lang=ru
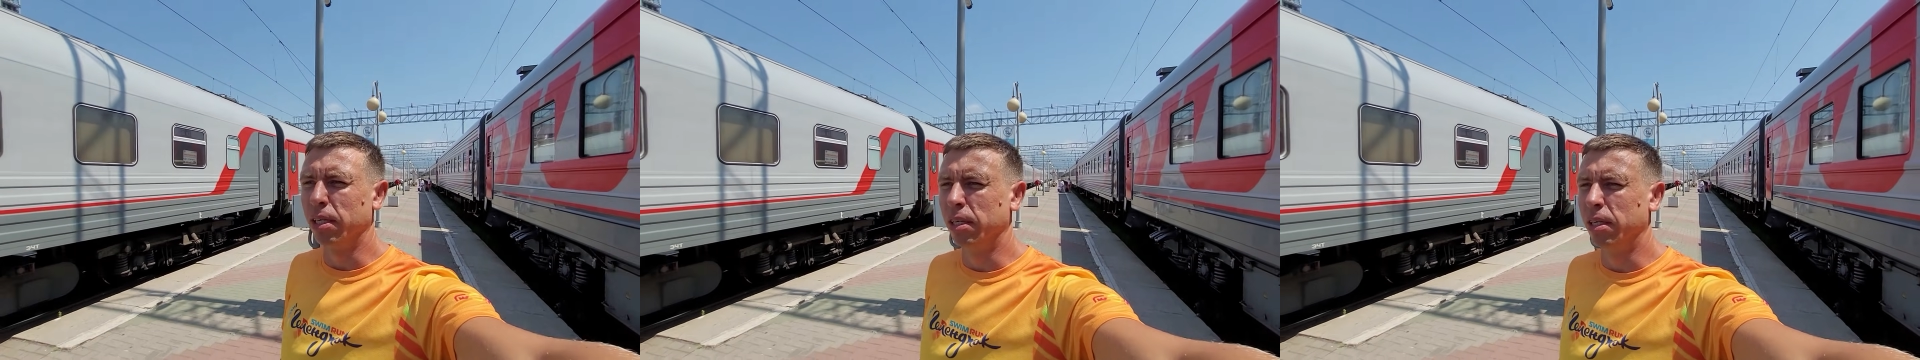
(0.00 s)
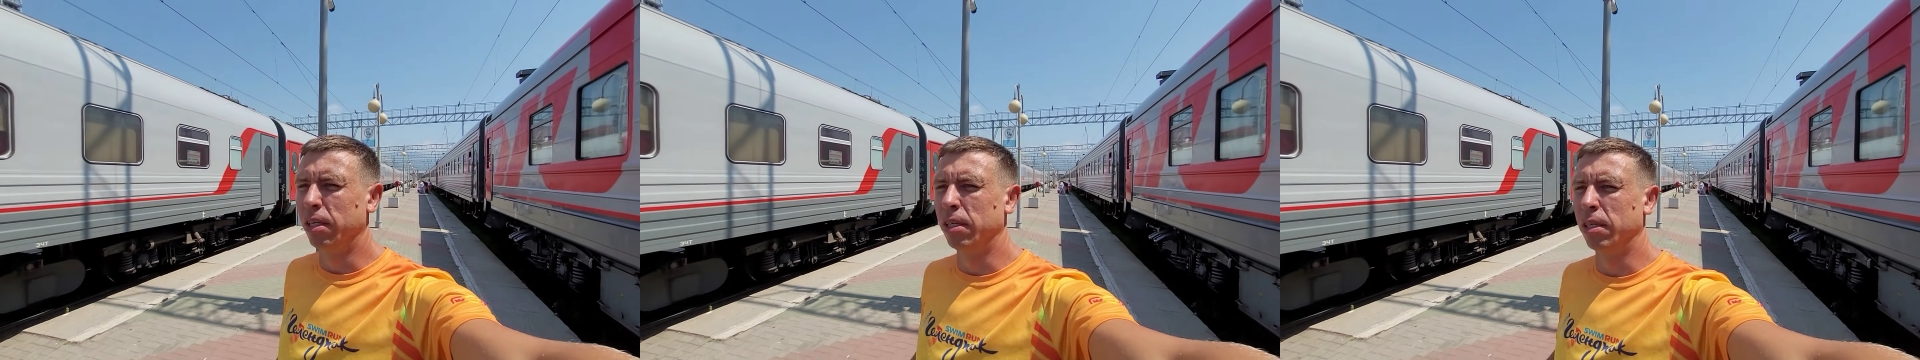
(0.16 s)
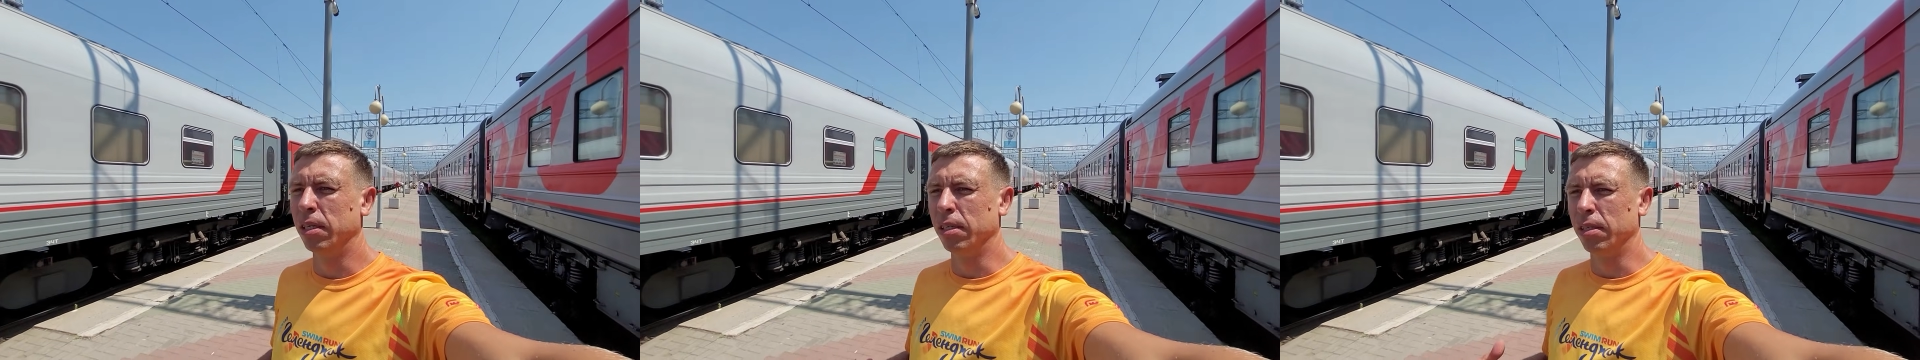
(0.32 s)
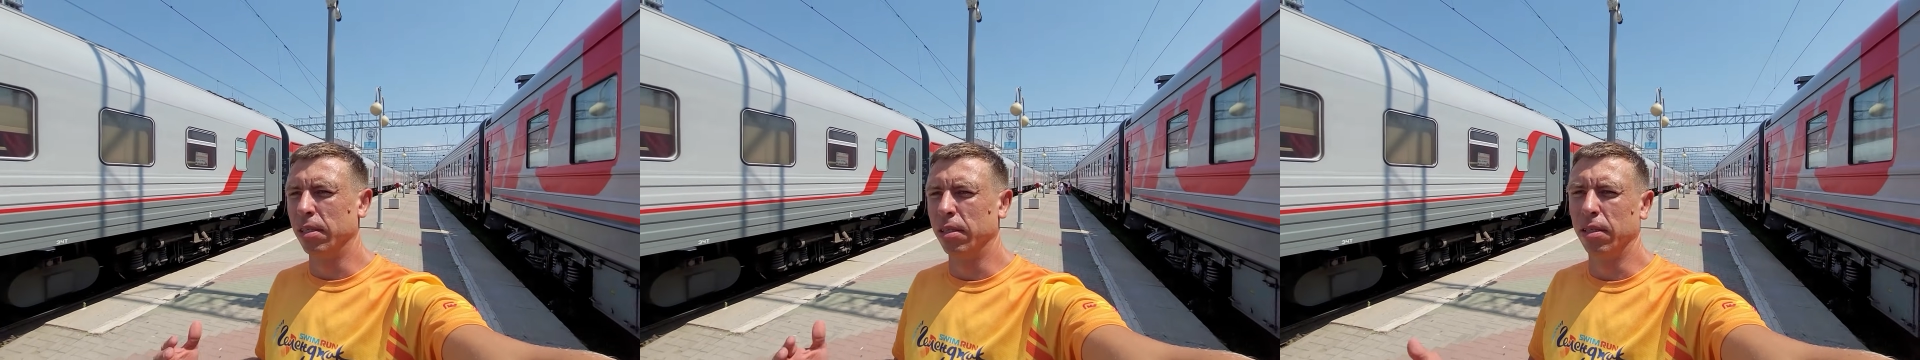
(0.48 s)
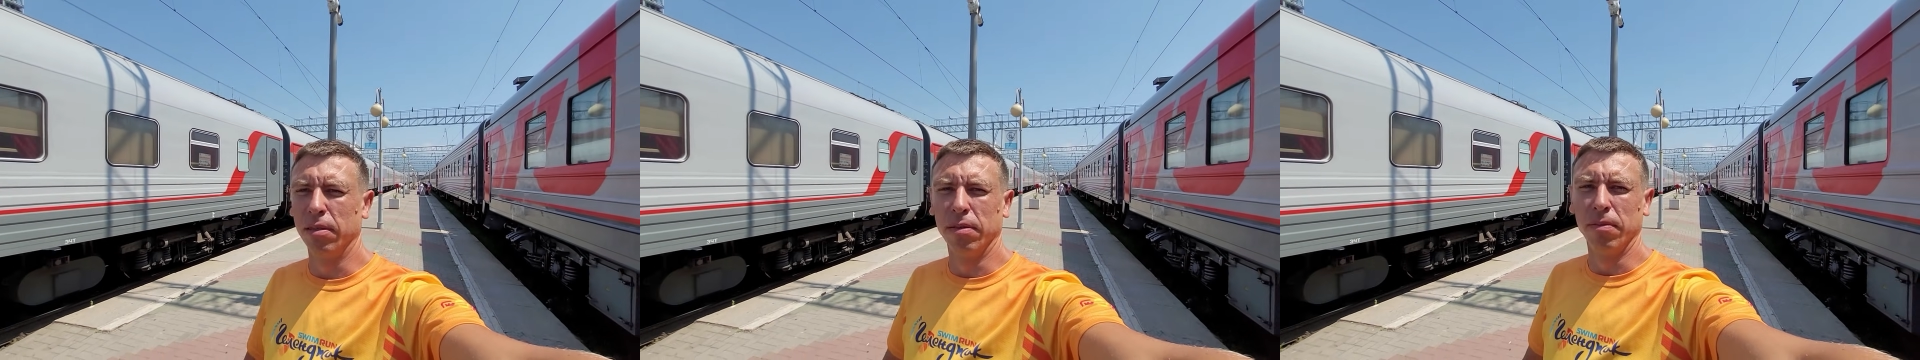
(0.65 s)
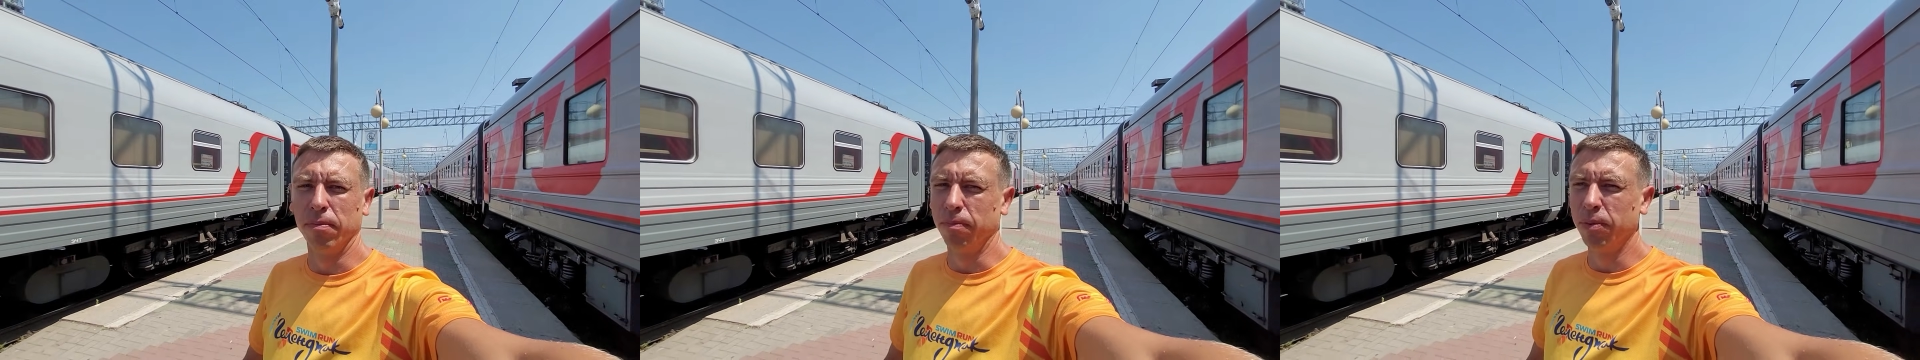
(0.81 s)
Э,
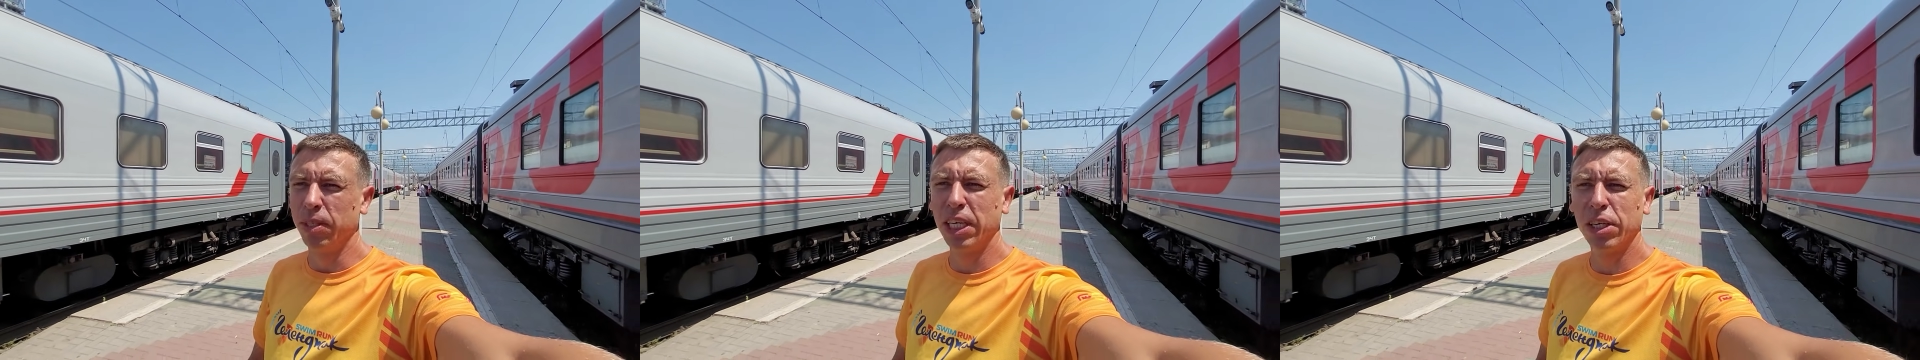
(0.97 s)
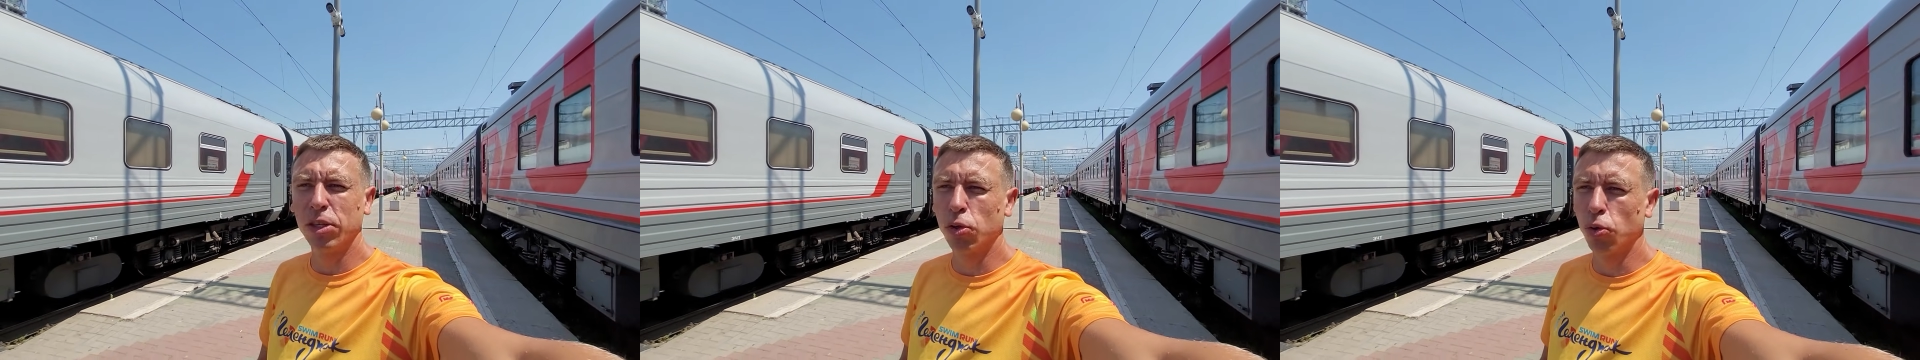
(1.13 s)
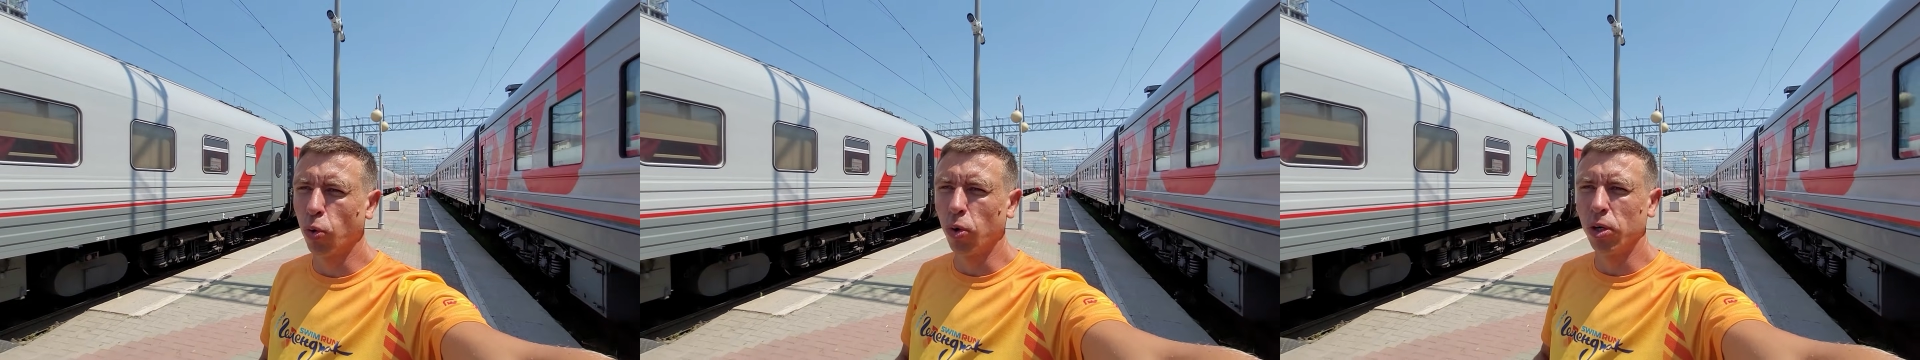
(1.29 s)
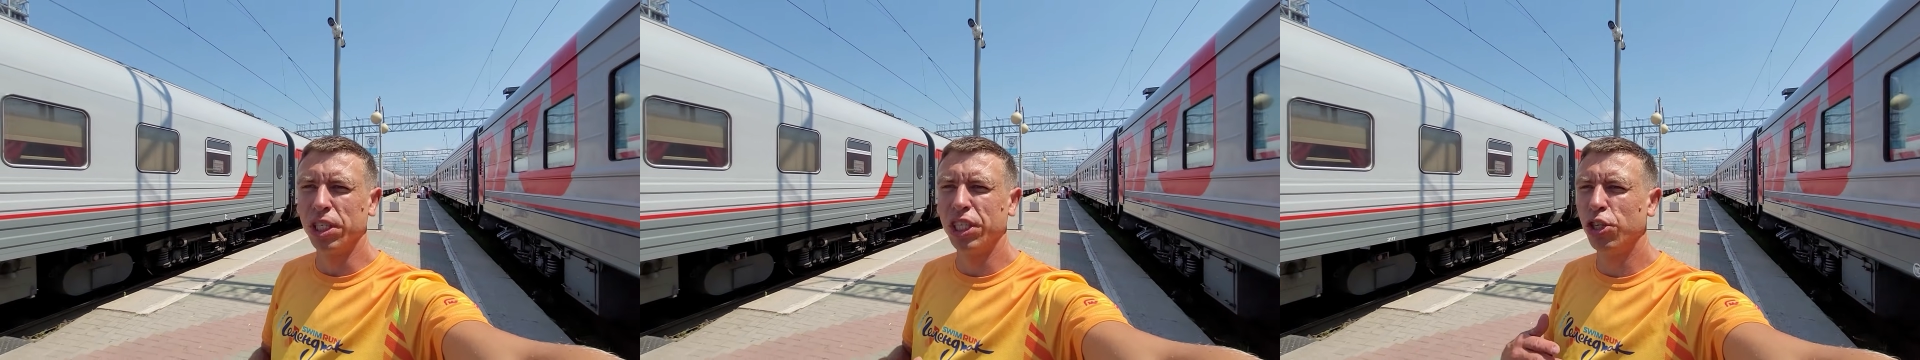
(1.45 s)
никто